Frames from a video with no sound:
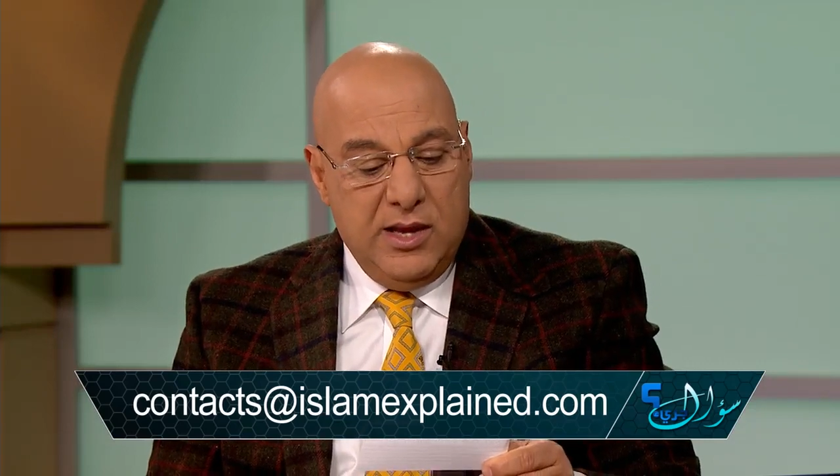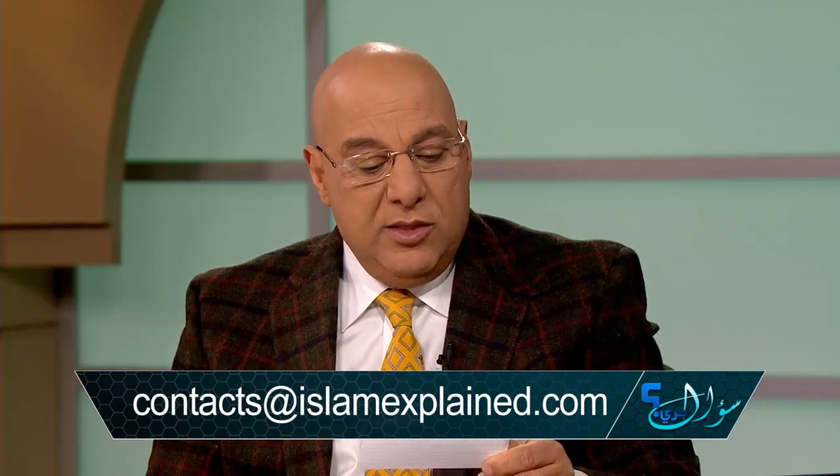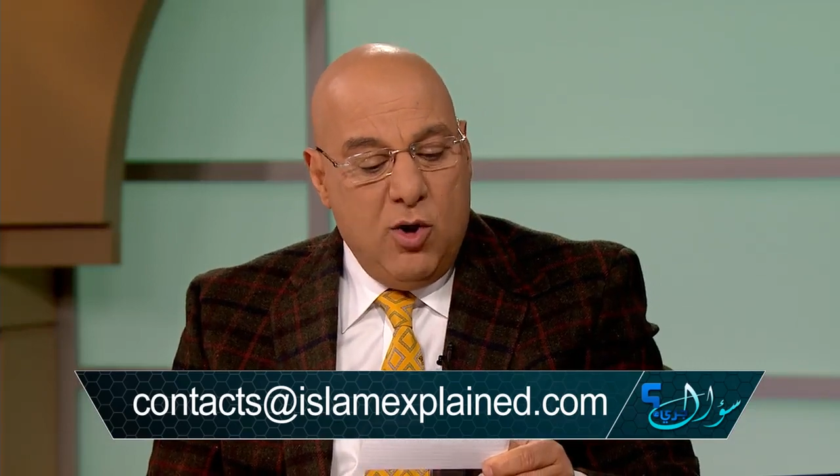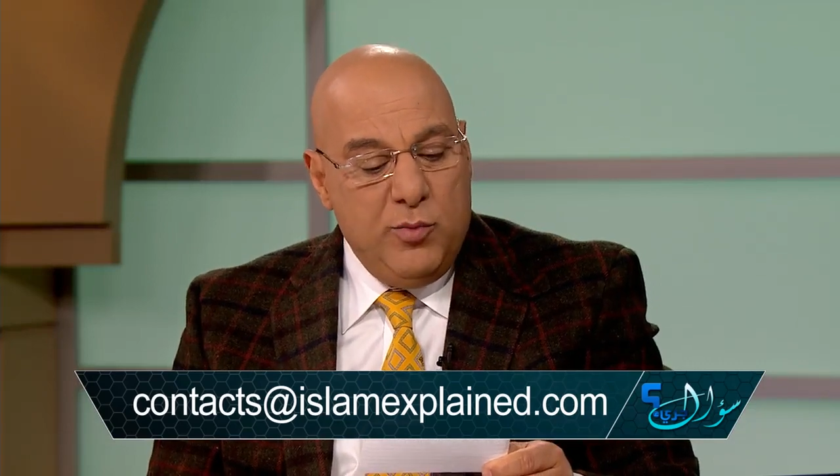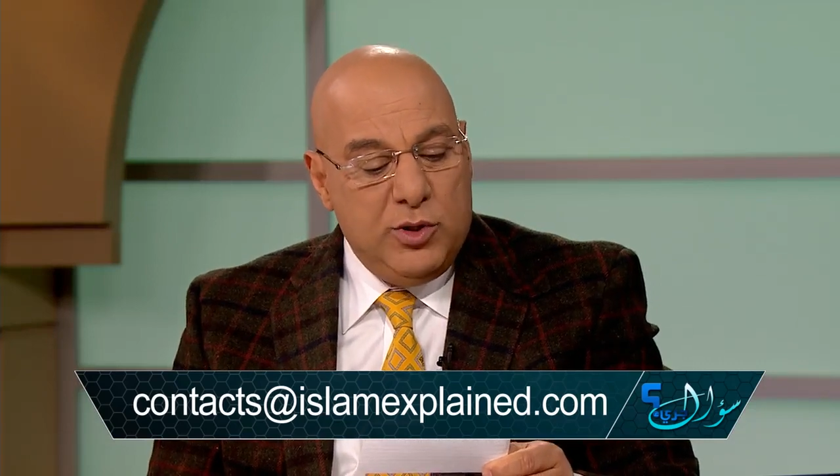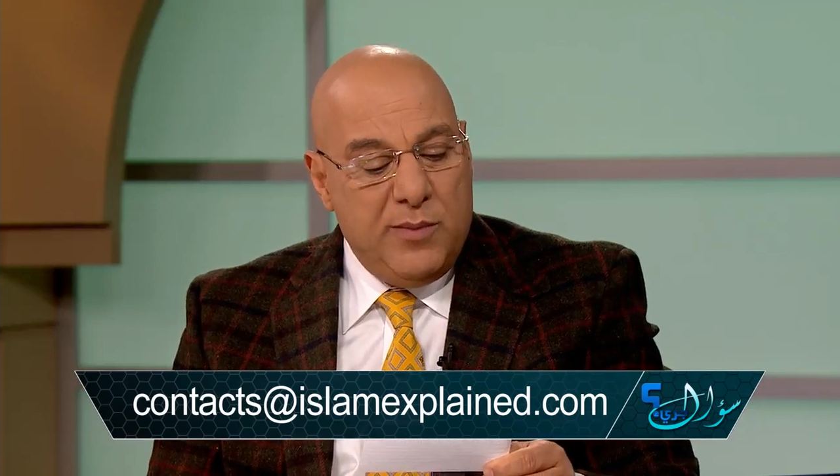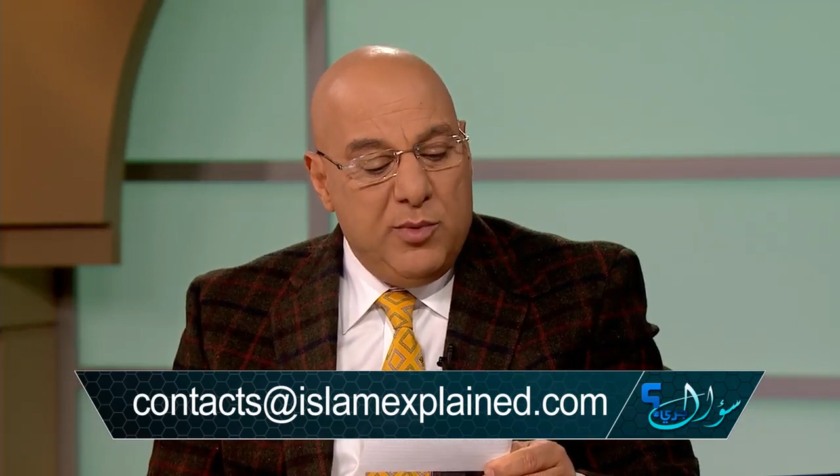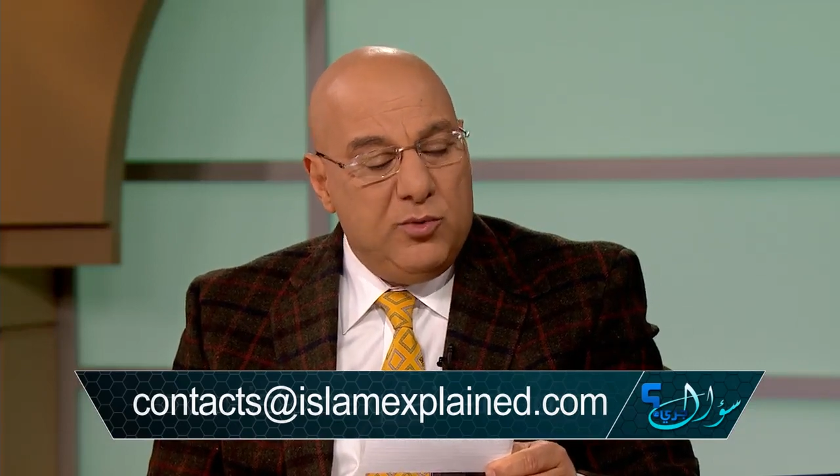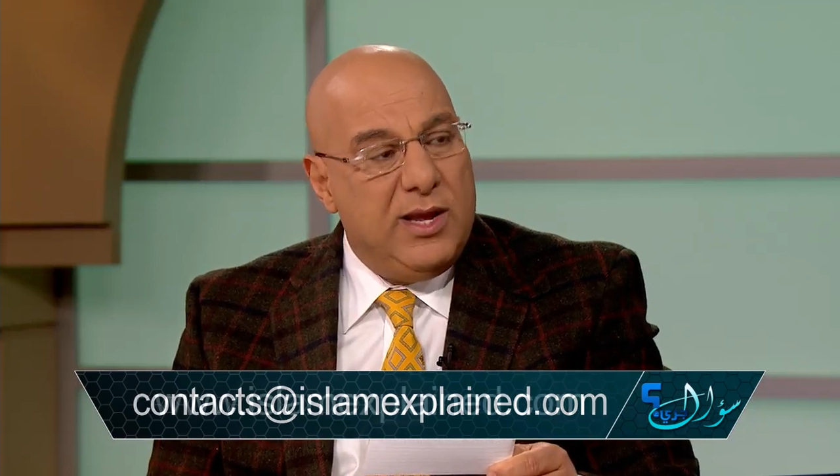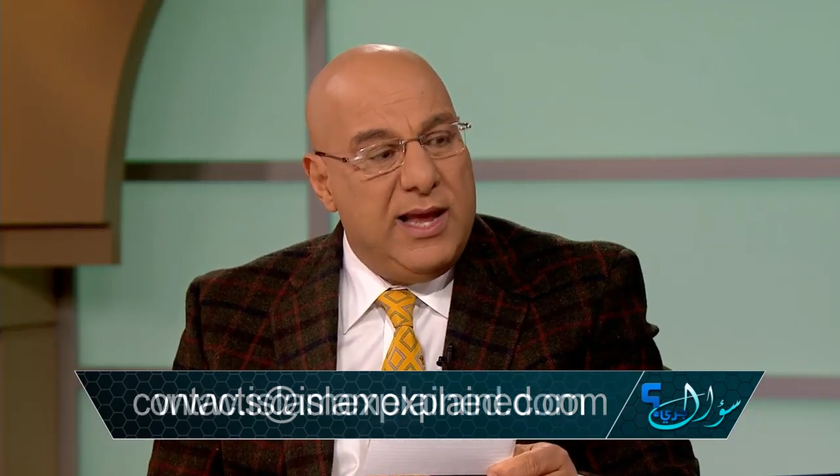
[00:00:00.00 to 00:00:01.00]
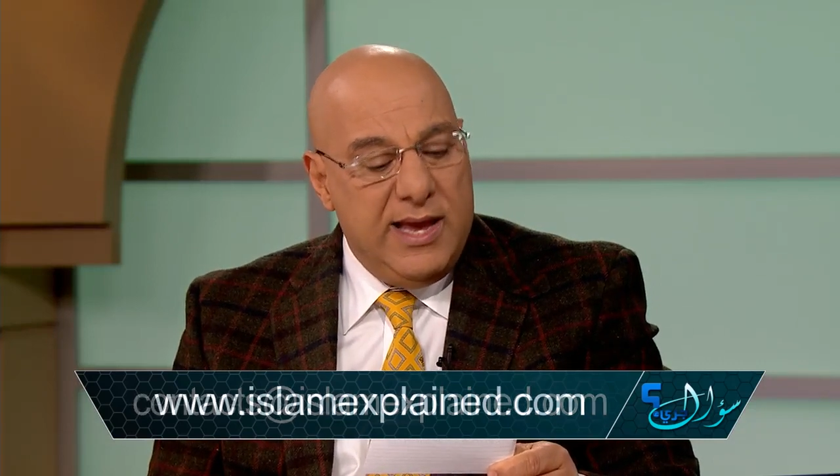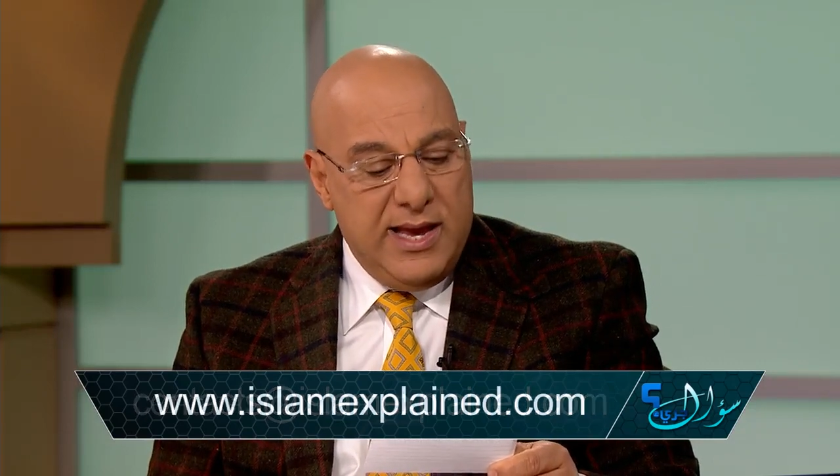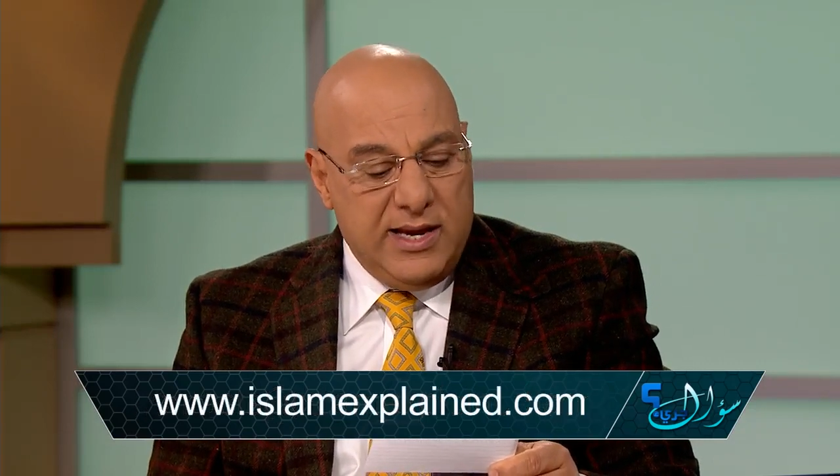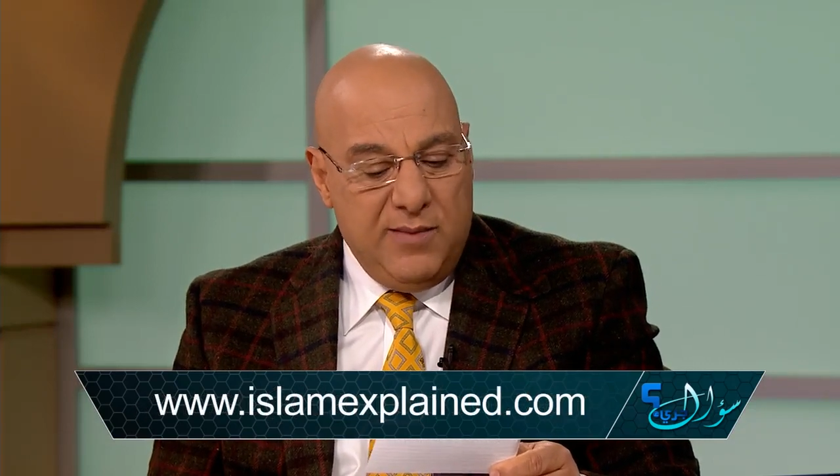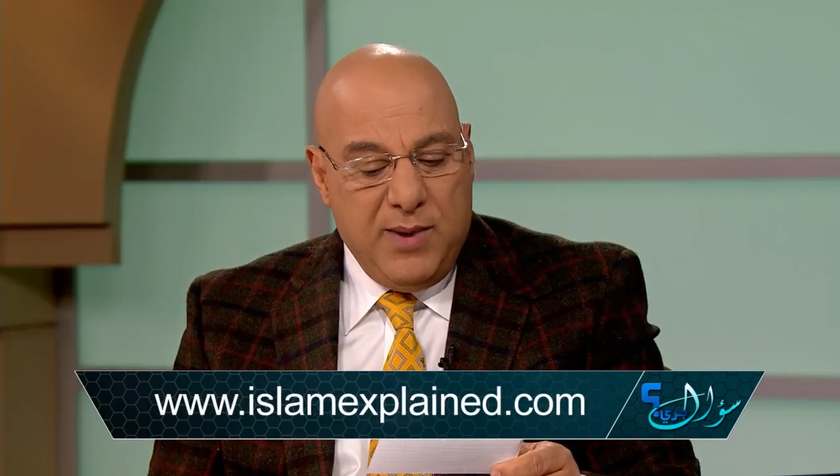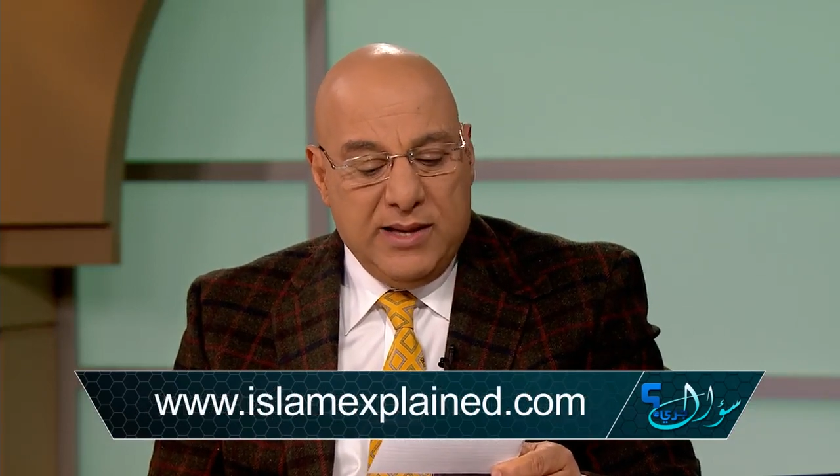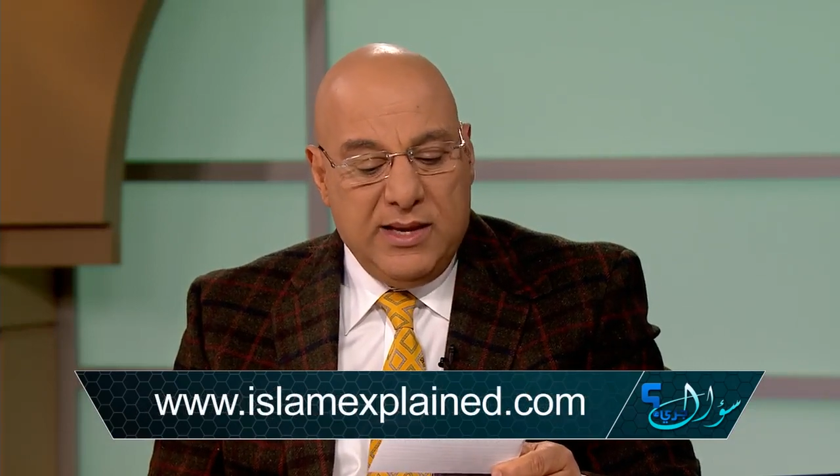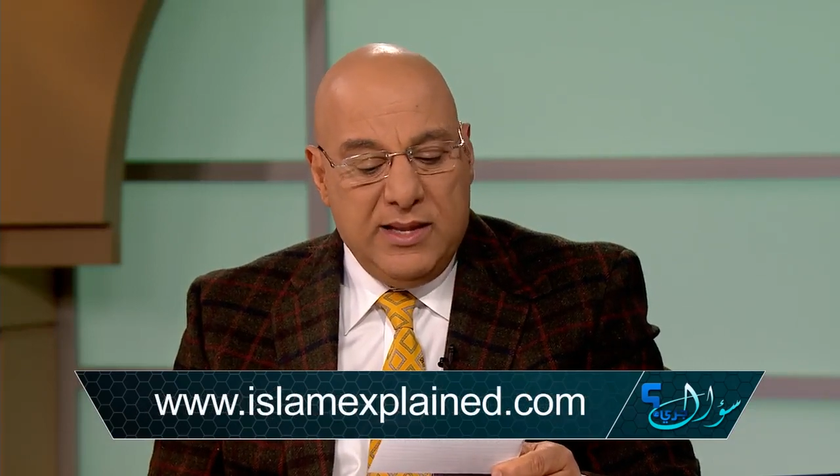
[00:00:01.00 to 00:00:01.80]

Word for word: إنهم يدمرون الهياكل بعد